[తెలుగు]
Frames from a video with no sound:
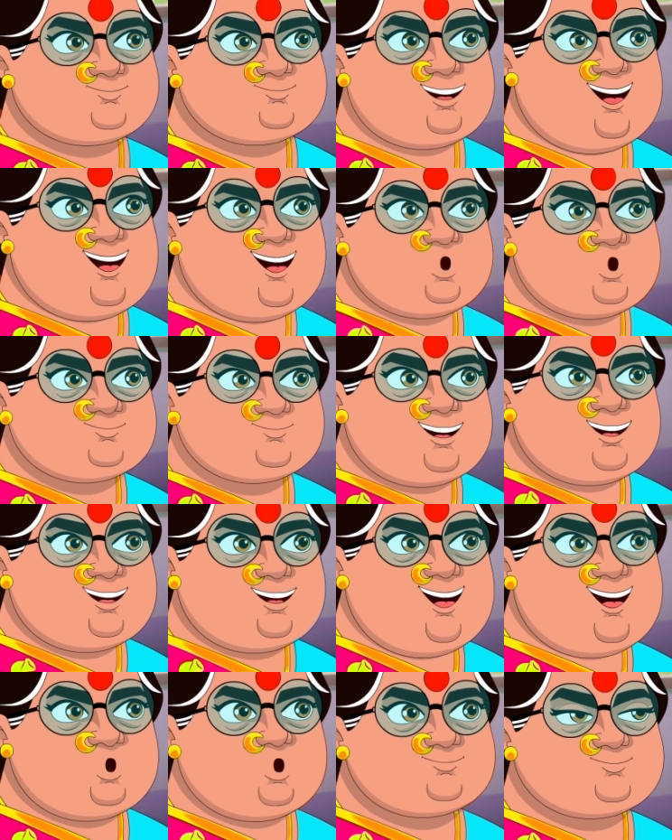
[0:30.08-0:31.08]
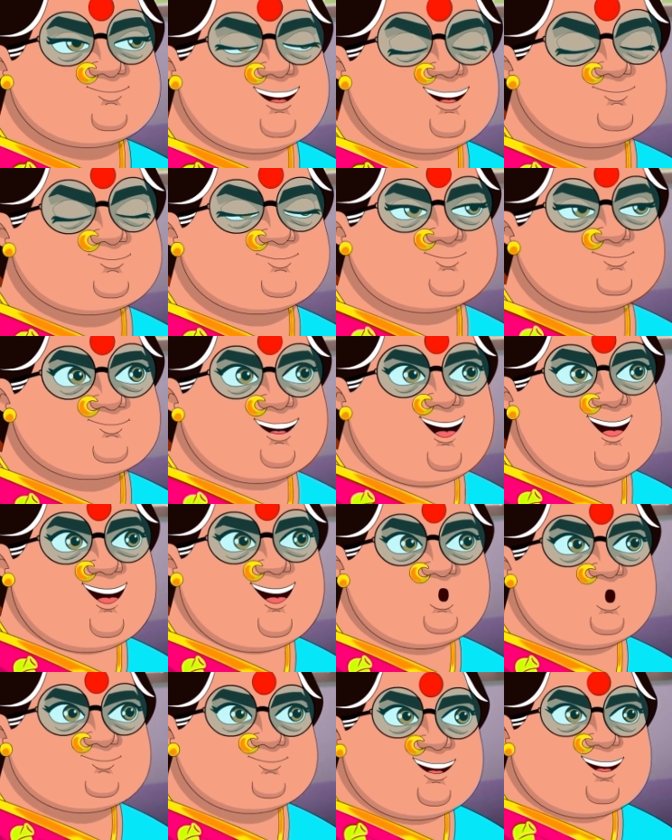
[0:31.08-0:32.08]
ఇదిగో కోడల
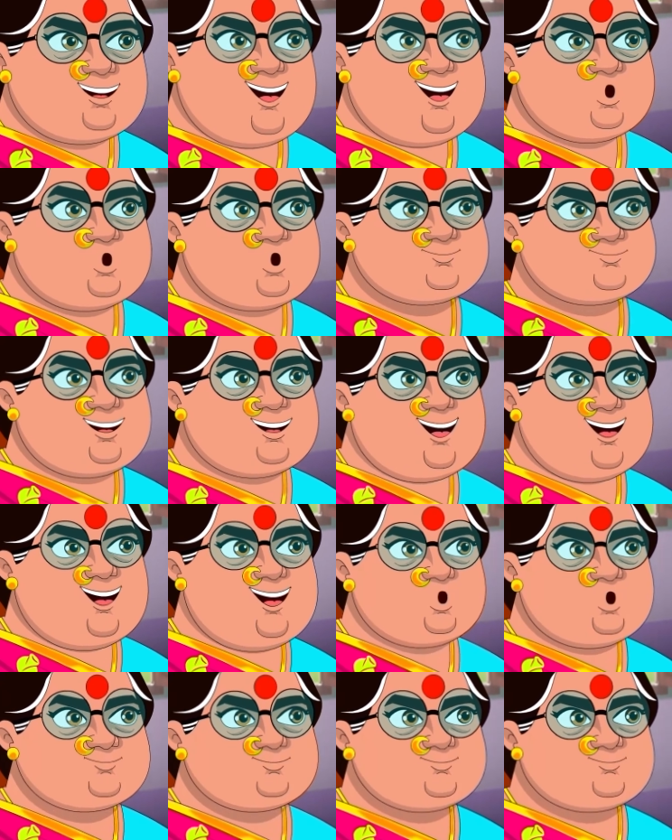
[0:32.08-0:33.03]
నువ్వొచ్చాక ఈ ఇంటికి